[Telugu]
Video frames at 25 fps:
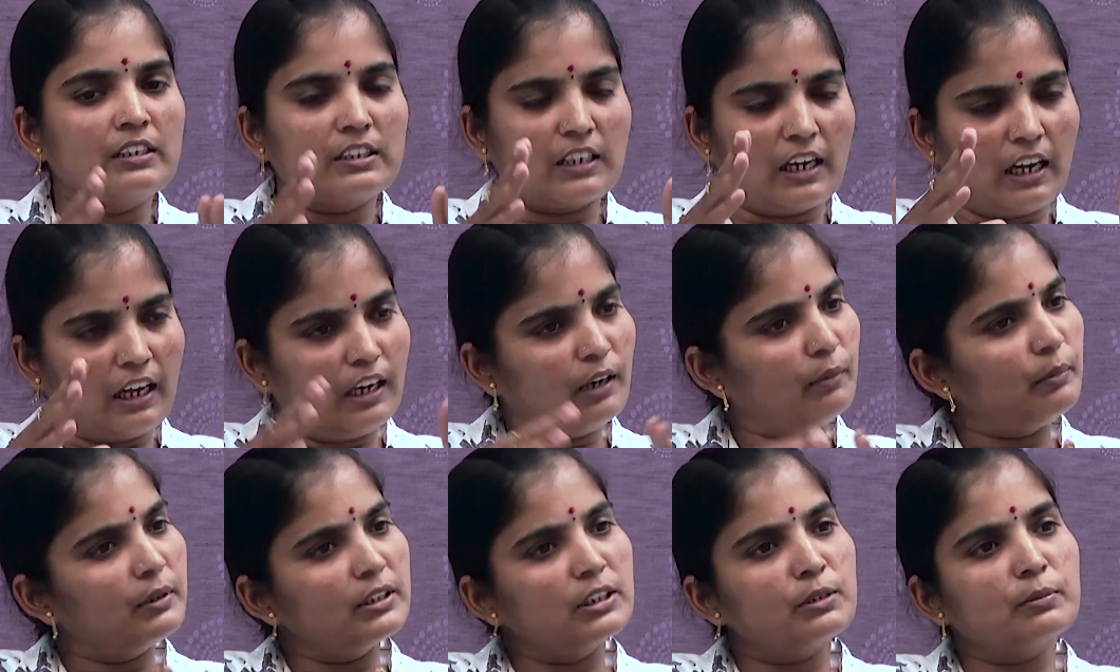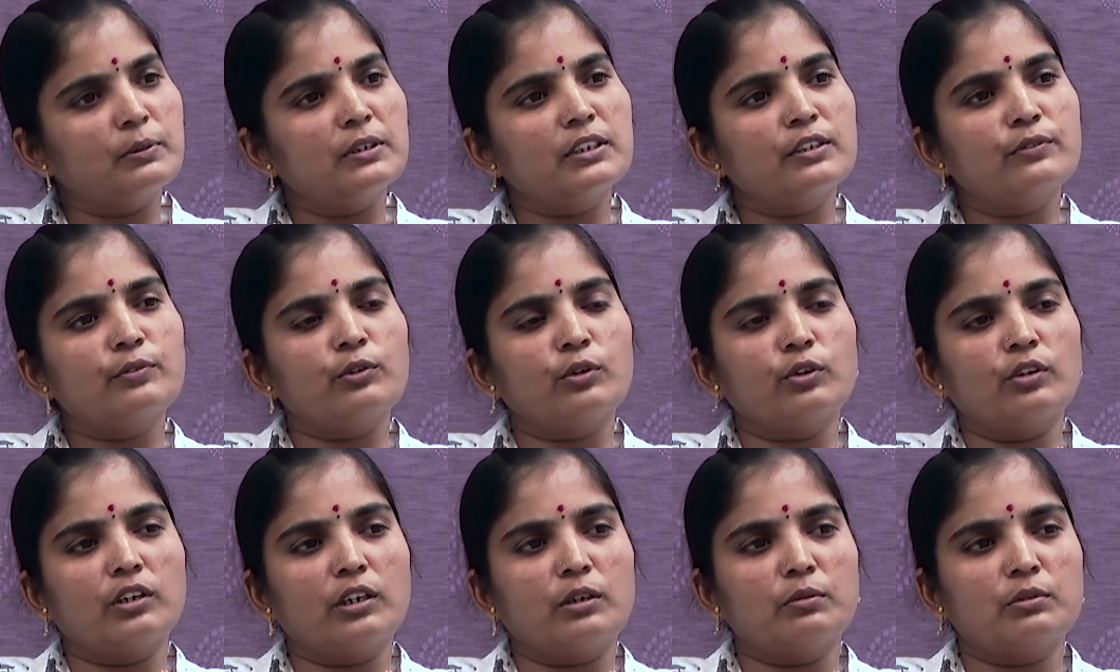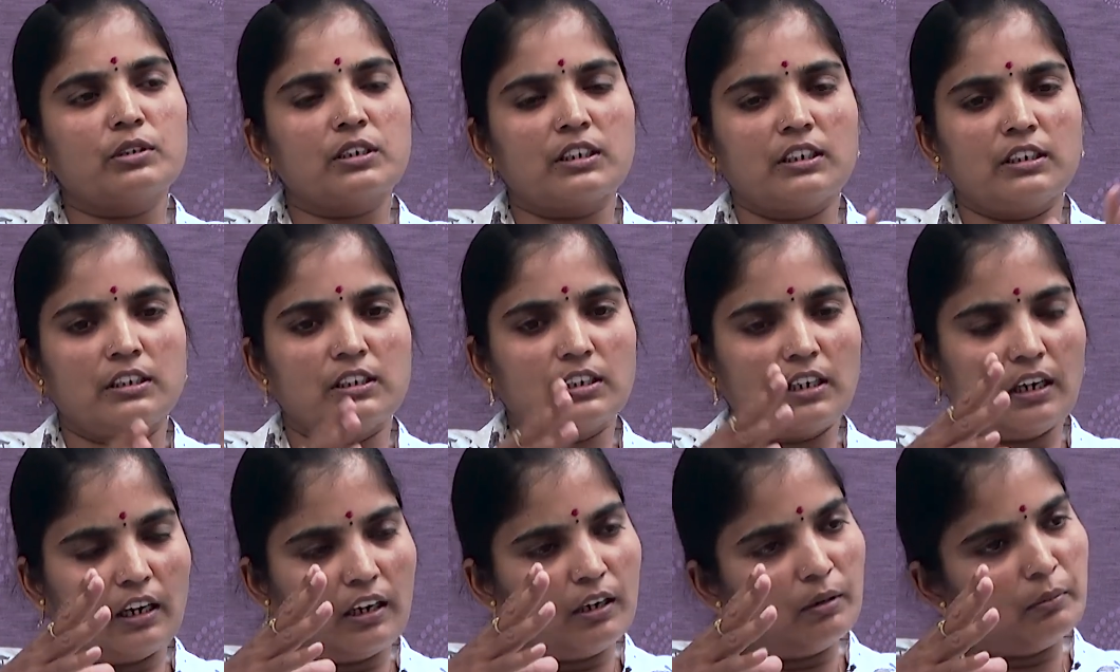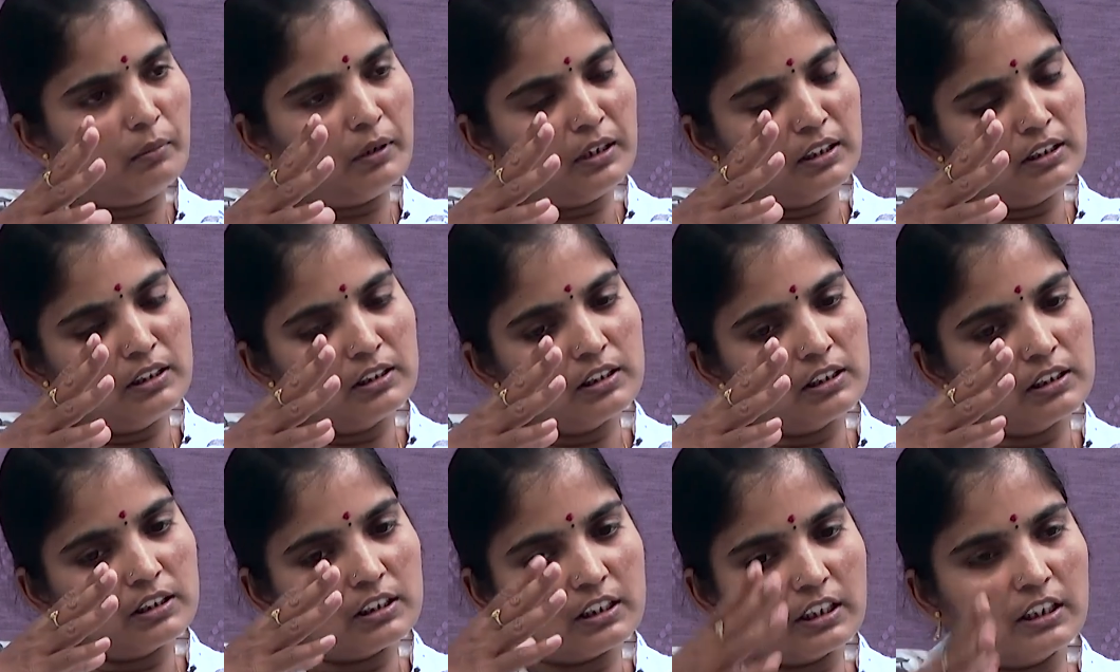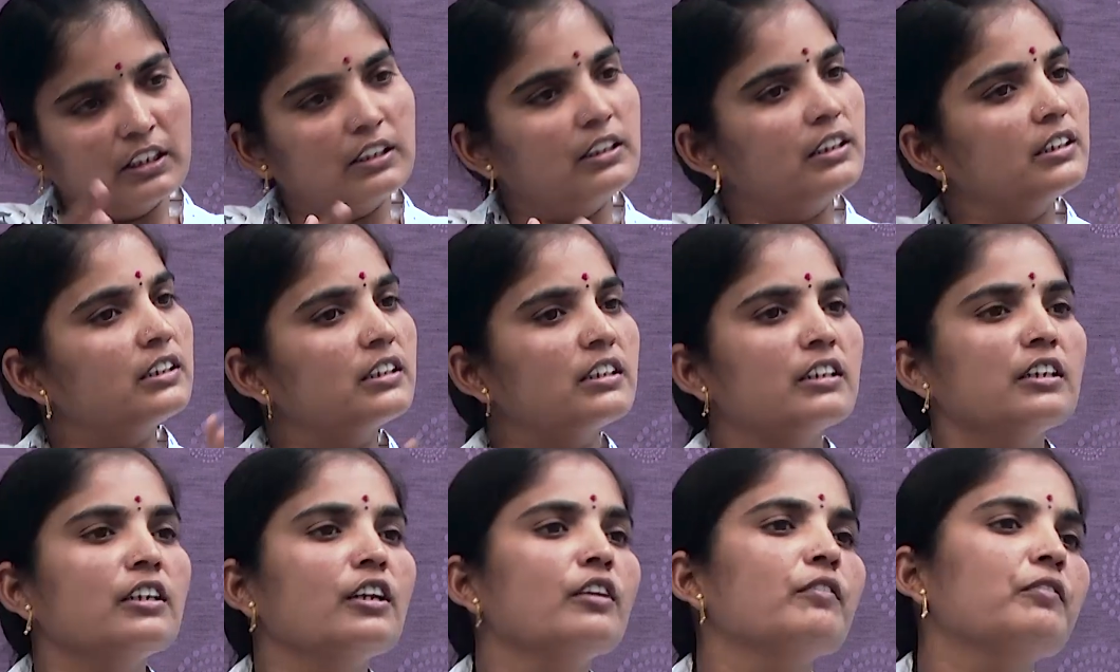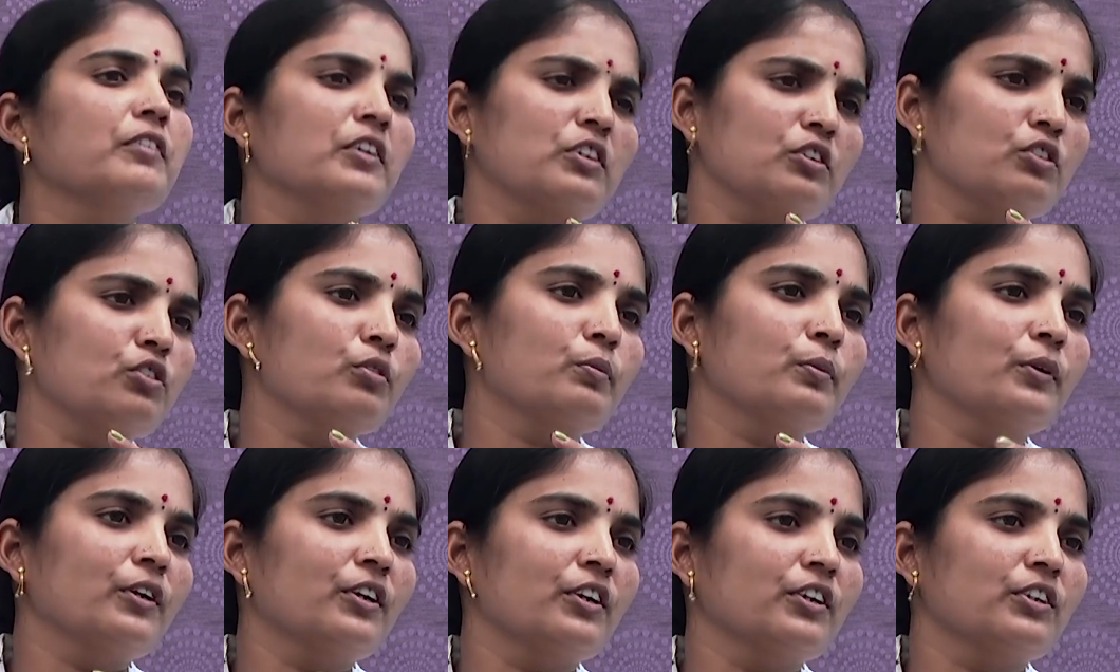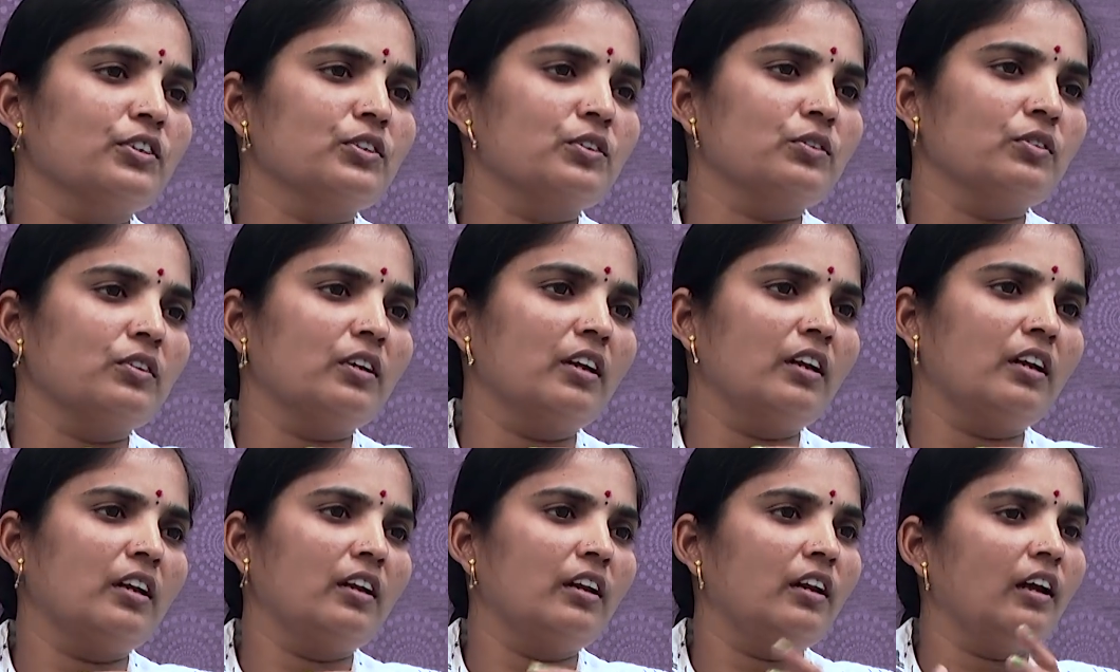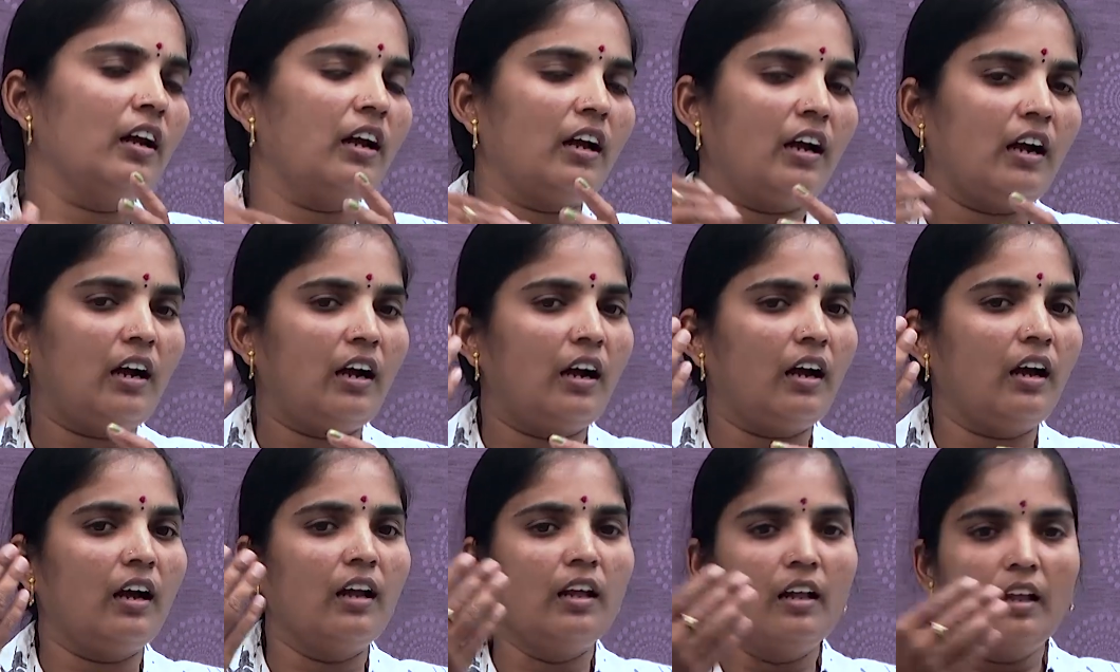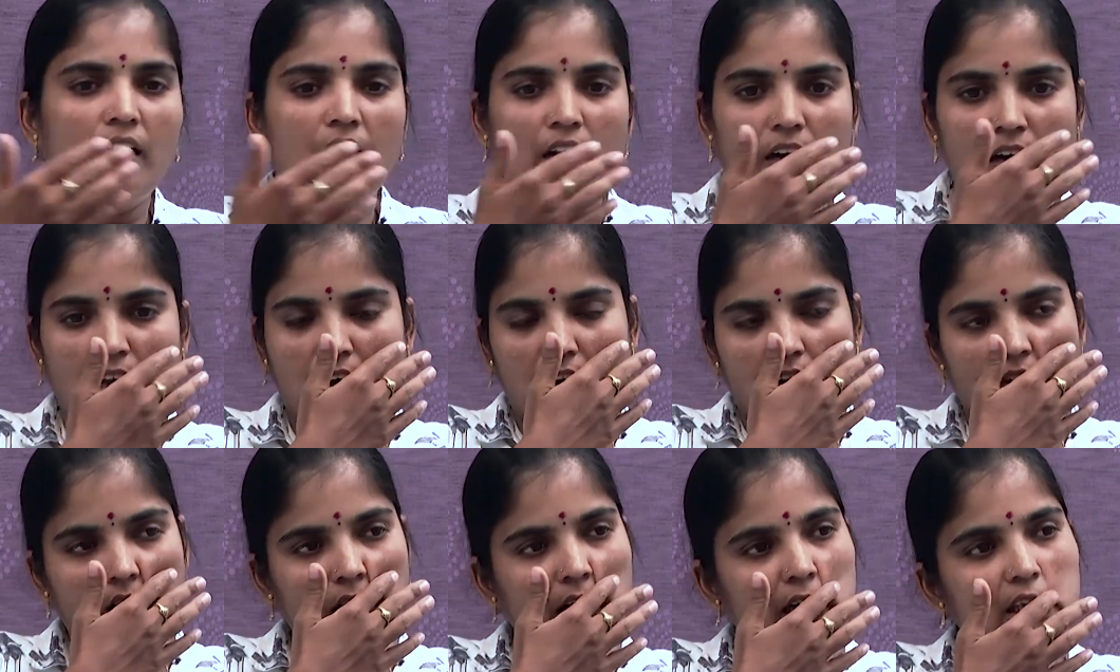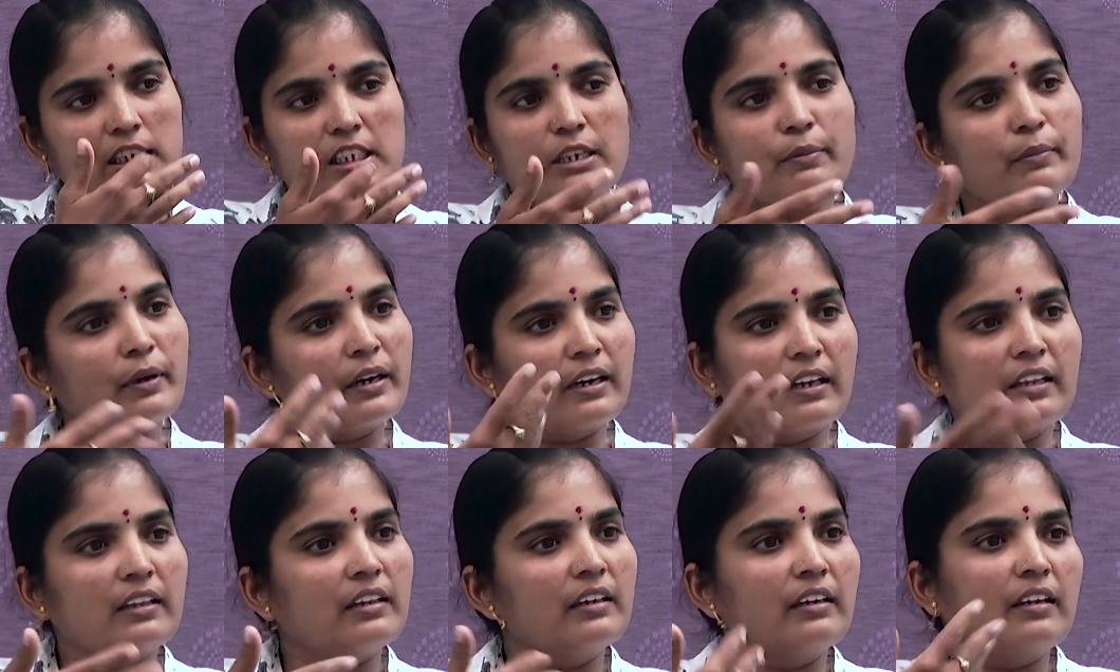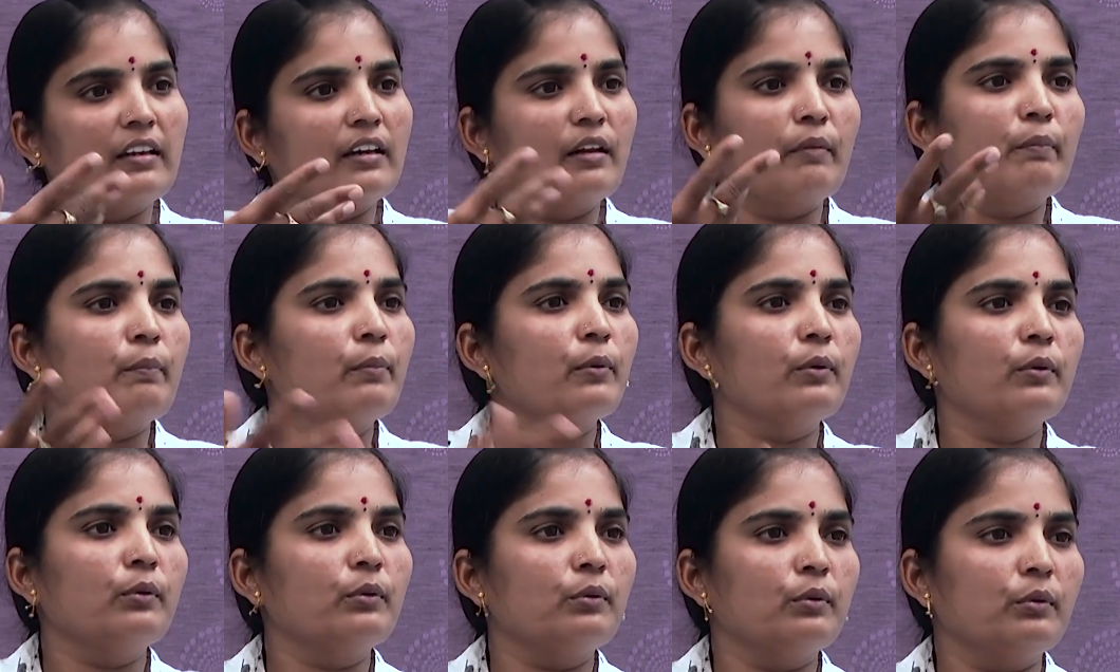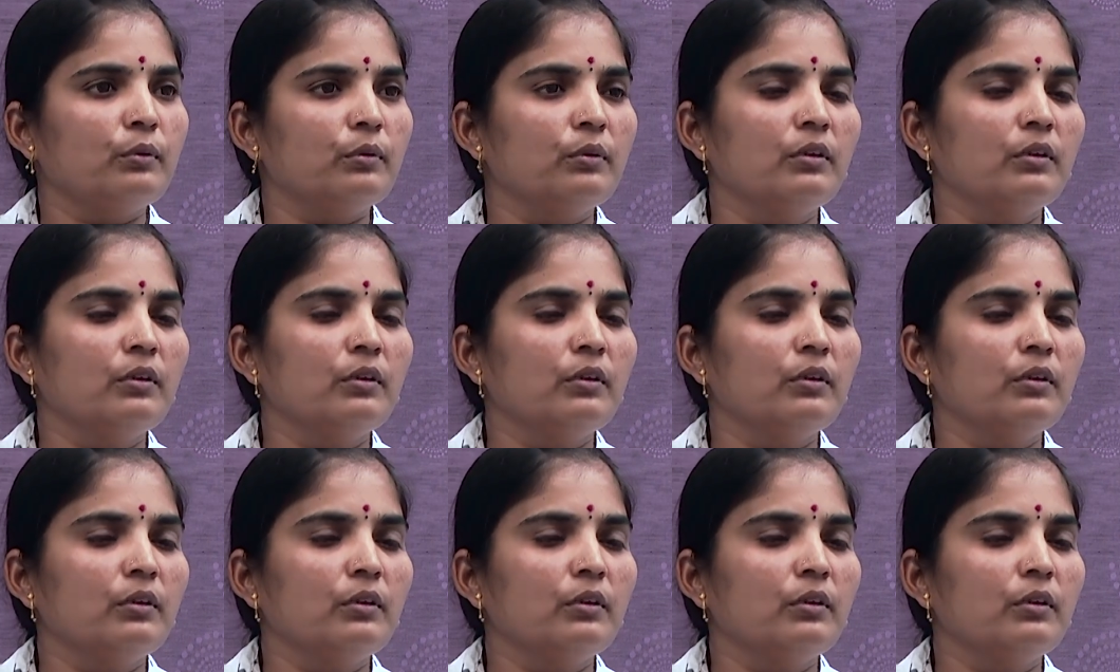చాలా మంచి మంచి ప్రోగ్రామ్స్కి చాలా మంచి స్టేజెస్ని నేను ఫస్ట్ ఉపయోగించుకున్నాను నాకు నా అవకాశం అనేది నేను ఎప్పుడు